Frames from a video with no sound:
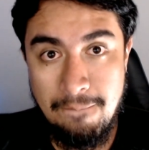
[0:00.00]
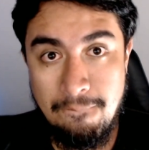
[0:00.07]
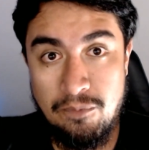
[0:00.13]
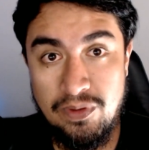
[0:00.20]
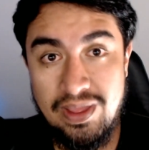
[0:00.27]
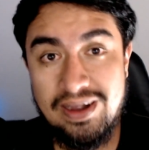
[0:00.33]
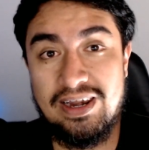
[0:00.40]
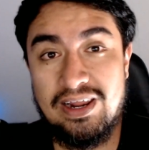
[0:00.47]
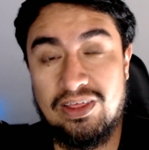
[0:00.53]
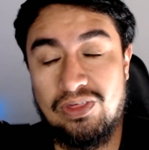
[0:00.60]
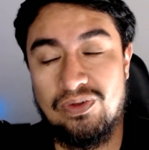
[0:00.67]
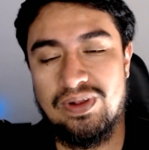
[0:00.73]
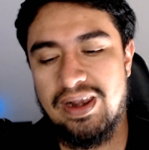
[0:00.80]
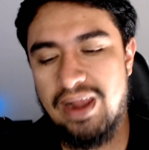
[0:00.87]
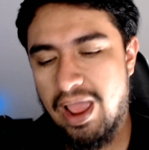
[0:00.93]
Eh, voy a
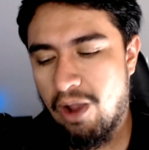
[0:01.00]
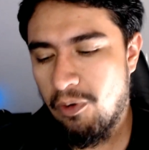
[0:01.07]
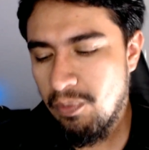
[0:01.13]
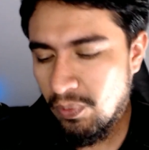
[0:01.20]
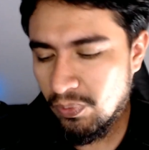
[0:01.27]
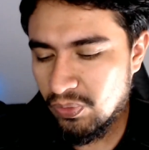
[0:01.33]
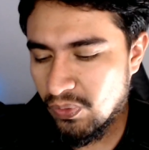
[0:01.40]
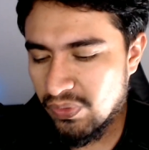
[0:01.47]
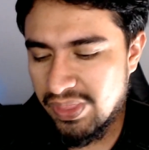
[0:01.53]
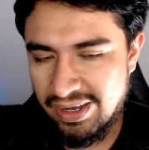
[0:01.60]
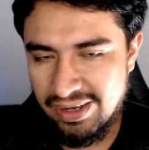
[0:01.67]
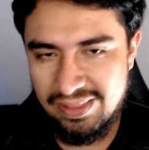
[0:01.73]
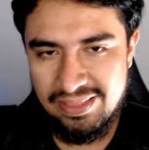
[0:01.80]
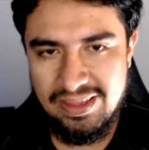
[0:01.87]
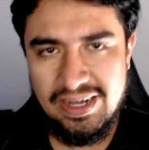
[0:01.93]
reaccionar a un
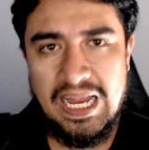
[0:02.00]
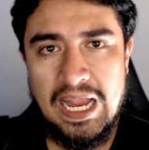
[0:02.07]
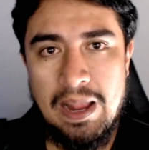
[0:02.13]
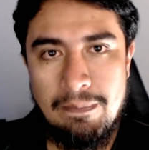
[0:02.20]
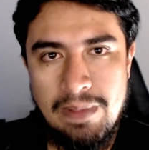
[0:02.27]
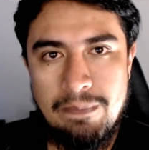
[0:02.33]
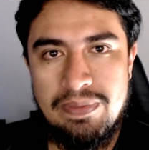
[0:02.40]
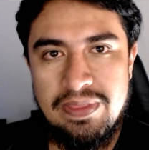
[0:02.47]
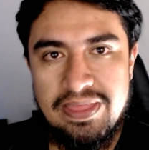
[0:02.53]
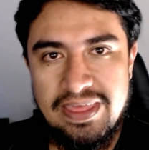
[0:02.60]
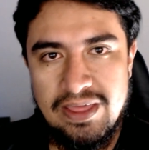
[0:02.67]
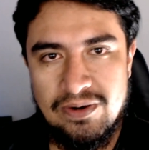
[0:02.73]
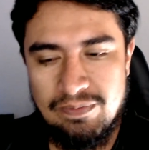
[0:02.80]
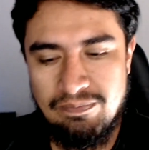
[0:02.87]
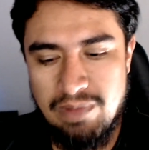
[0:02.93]
motor de render que me
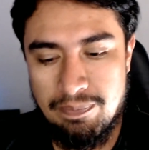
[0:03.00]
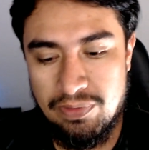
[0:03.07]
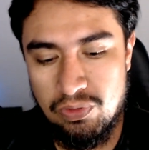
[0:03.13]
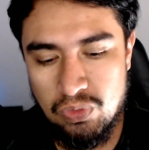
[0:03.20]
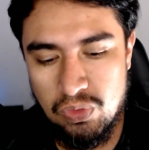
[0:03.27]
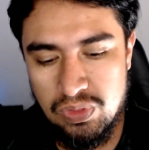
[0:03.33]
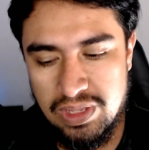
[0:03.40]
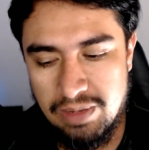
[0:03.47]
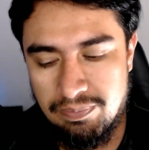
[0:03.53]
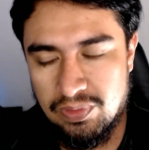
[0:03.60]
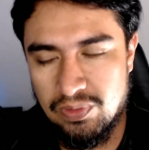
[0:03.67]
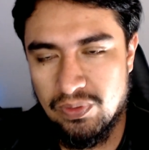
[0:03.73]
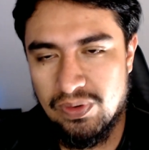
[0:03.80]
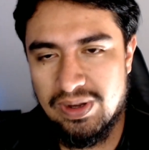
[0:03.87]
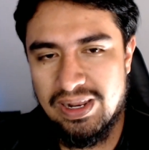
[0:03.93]
pidieron. Me pidió un
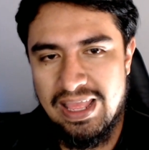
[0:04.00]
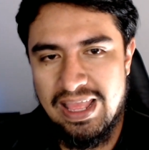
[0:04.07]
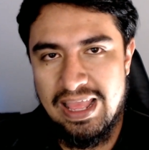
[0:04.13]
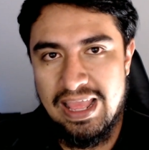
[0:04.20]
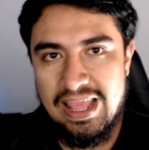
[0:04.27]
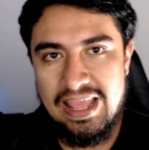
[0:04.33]
suscriptor.